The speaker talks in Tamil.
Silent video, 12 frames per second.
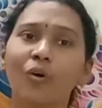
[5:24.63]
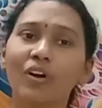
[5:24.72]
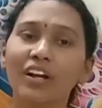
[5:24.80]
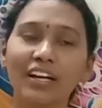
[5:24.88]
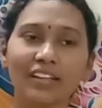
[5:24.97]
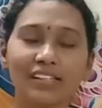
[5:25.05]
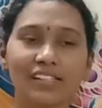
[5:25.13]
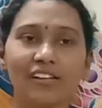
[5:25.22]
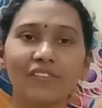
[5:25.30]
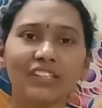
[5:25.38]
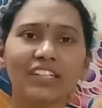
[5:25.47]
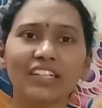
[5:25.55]
உடனே அந்த
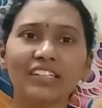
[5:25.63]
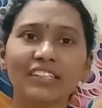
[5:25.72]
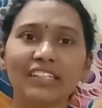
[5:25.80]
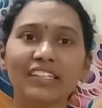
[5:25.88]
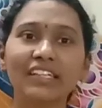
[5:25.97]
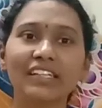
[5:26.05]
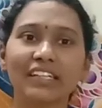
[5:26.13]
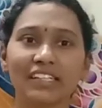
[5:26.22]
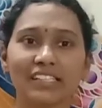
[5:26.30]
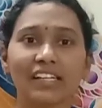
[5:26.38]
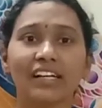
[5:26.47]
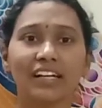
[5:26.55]
செல்வந்திற்கு திக்குன்னு
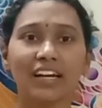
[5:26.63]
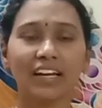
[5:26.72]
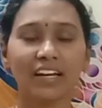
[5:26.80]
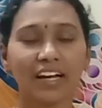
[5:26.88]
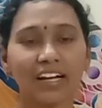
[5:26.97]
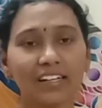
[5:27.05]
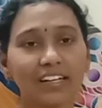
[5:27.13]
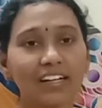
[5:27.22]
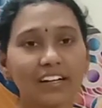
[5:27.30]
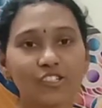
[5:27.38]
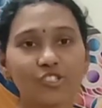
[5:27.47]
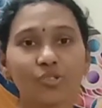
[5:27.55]
ஆயிடுச்சு இல்லை நான்
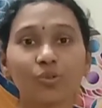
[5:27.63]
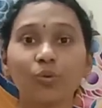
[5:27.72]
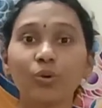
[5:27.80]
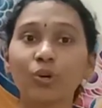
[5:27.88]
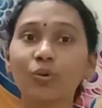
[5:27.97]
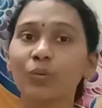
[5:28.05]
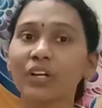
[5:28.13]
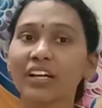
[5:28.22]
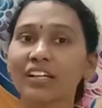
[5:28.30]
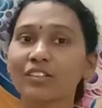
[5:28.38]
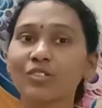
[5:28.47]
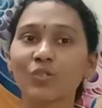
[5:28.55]
தான் கஷ்டம் கொடுக்க
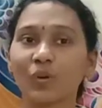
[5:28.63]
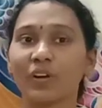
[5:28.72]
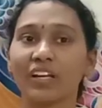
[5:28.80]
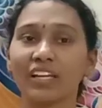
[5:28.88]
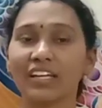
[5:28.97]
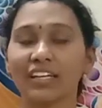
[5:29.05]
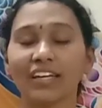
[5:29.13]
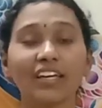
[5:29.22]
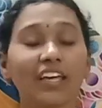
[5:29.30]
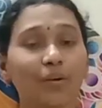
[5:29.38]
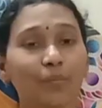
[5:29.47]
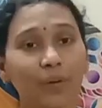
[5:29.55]
முடியாதுன்னு சொல்கிறேனே
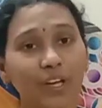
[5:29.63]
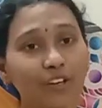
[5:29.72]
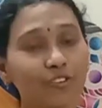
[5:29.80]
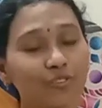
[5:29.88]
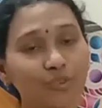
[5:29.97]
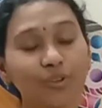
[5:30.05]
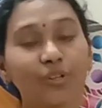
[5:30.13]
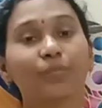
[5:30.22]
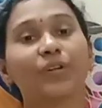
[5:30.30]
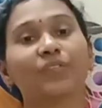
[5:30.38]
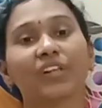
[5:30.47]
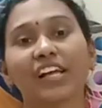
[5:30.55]
ஏன் என் பேர் ஃபோன்
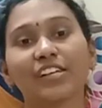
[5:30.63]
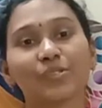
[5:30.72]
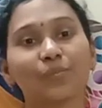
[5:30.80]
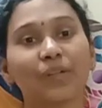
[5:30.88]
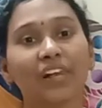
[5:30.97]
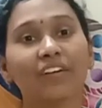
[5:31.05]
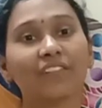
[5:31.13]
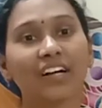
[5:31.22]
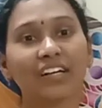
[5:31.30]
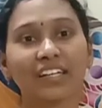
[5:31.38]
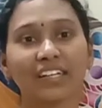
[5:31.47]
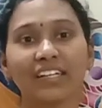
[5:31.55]
நம்பர் விலாசம் எல்லாம்
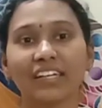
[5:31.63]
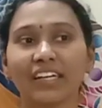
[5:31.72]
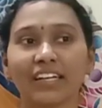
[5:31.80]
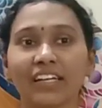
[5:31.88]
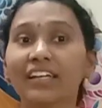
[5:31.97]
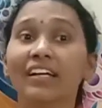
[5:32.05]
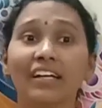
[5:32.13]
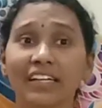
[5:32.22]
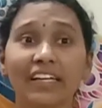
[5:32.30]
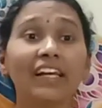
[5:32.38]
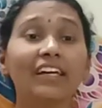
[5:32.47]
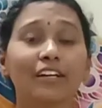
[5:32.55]
வாங்குறீங்கன்னு கேட்குறாரு
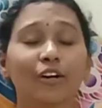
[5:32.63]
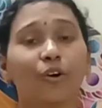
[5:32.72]
இல்லை